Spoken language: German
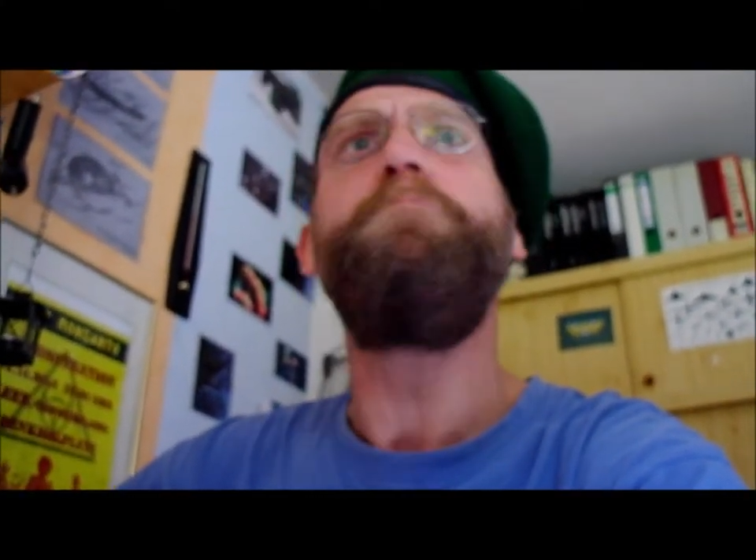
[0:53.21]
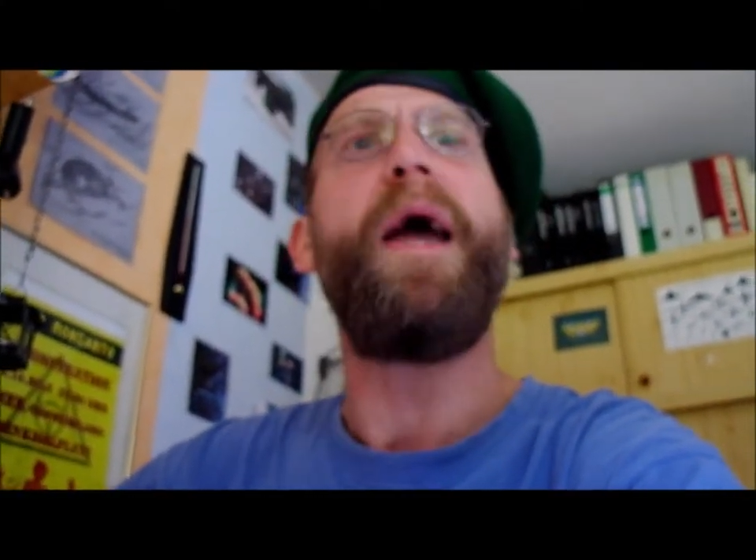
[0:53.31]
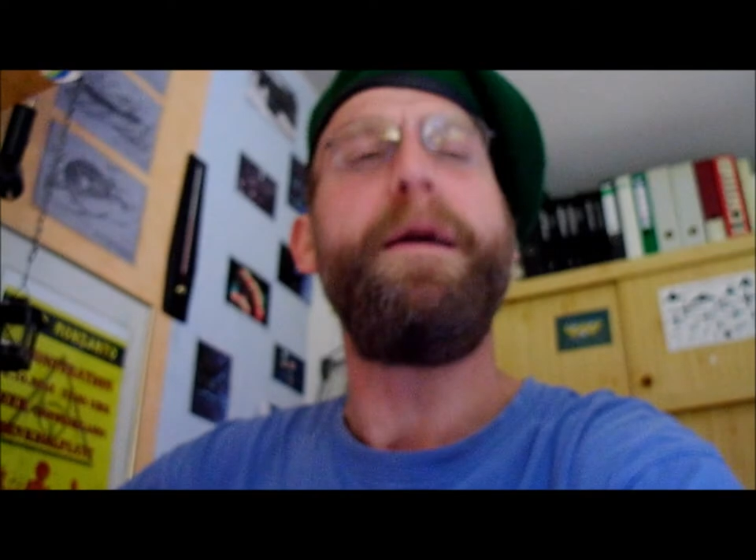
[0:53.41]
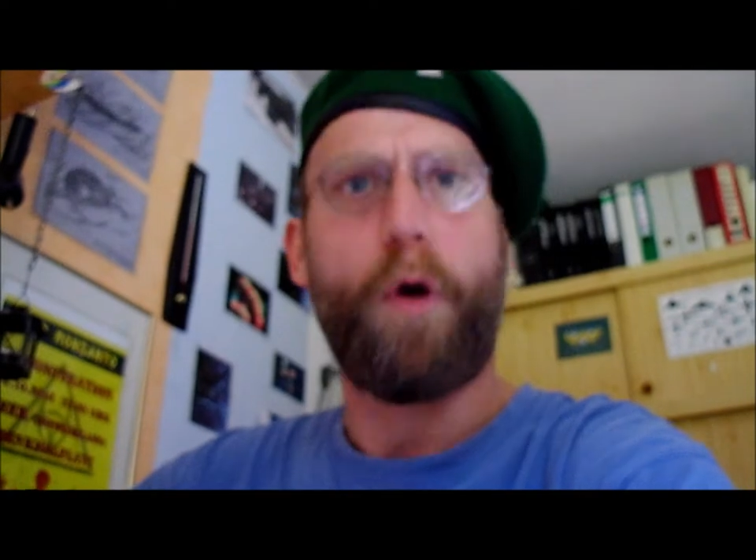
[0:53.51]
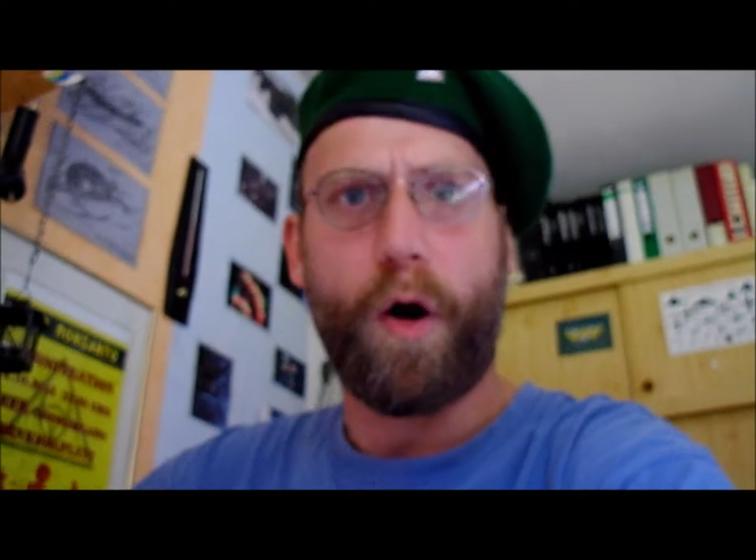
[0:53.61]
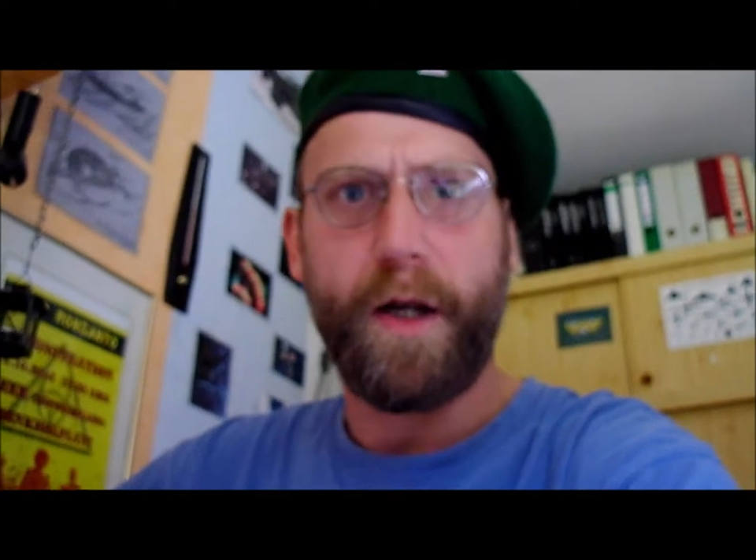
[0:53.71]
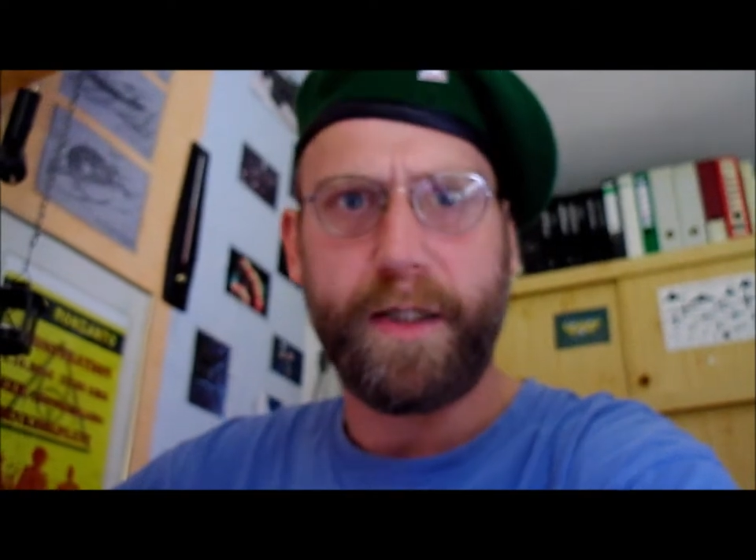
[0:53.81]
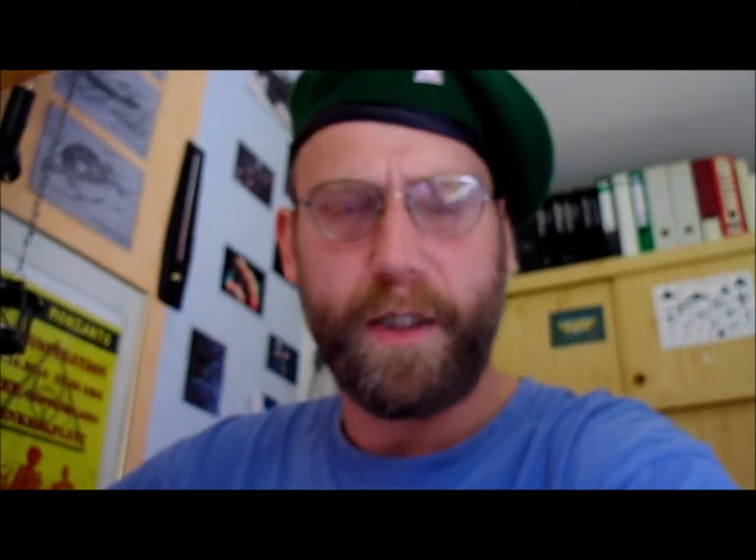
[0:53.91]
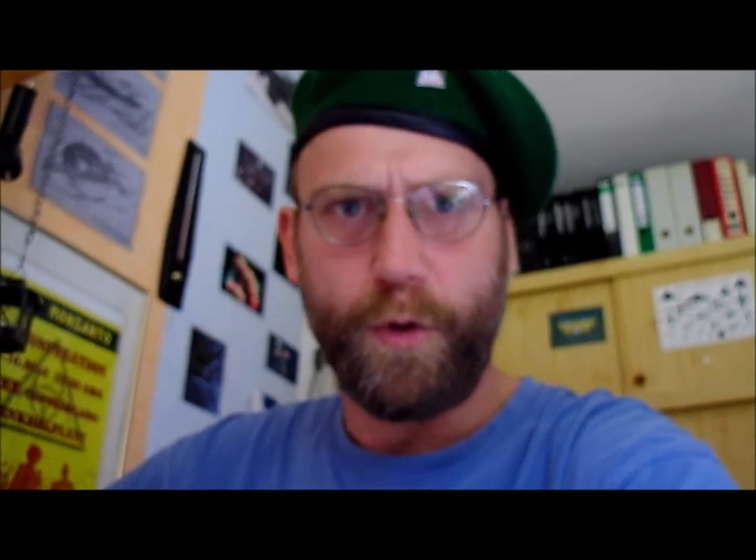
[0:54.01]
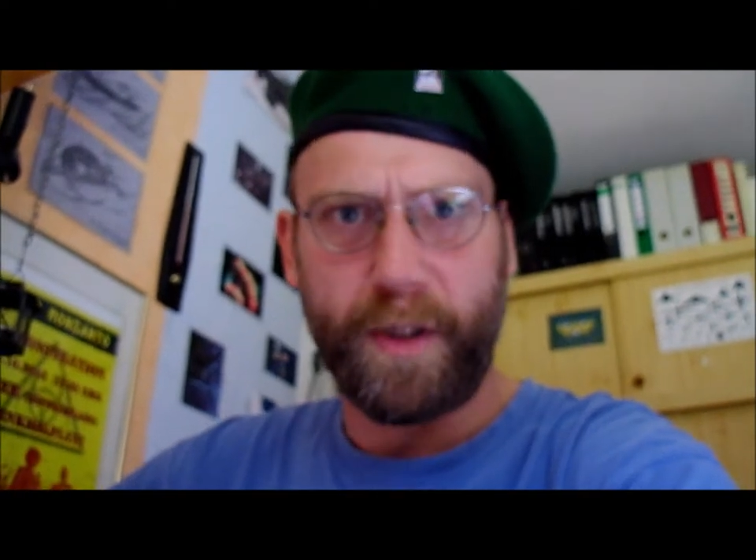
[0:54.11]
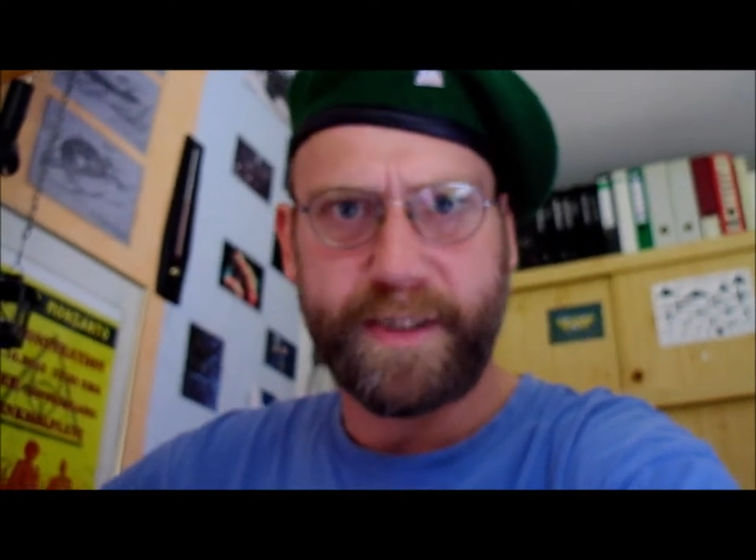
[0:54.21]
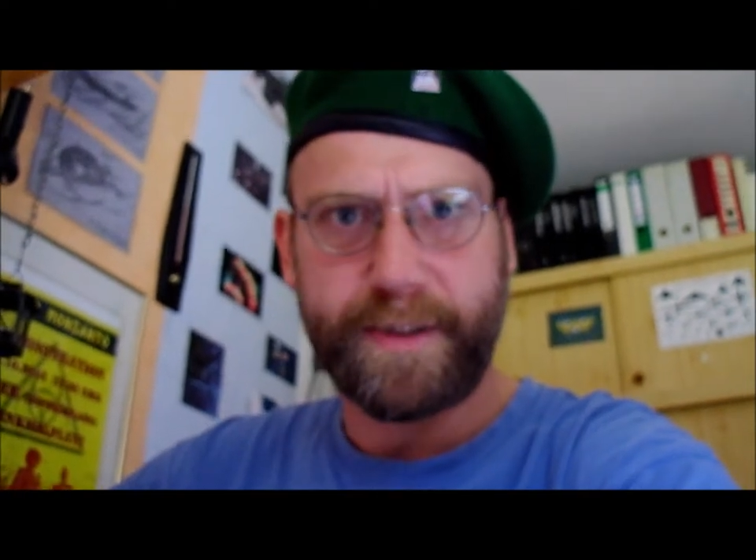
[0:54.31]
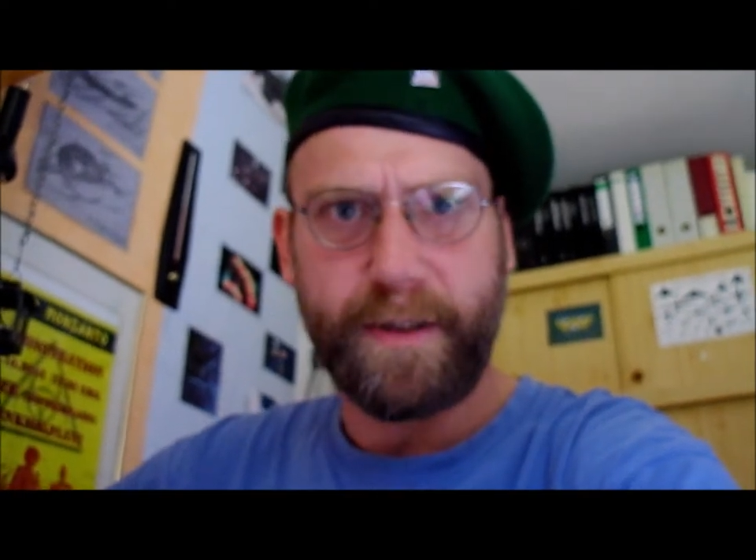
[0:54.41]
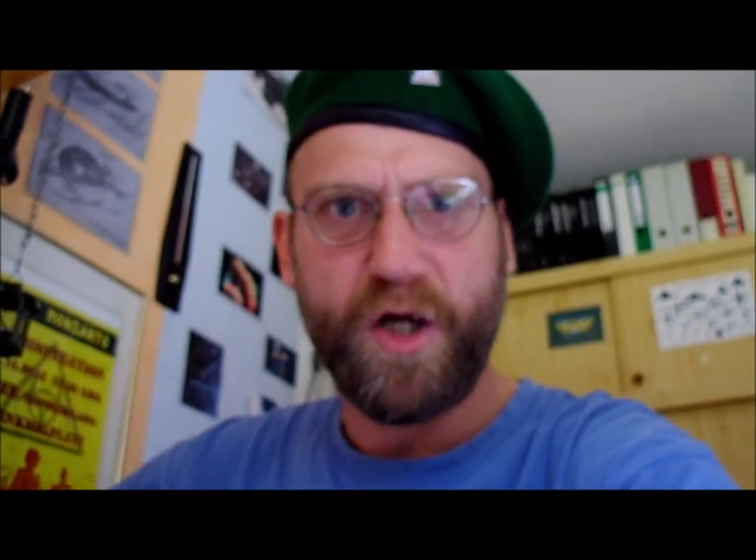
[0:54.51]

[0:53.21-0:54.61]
PayPal nutzt,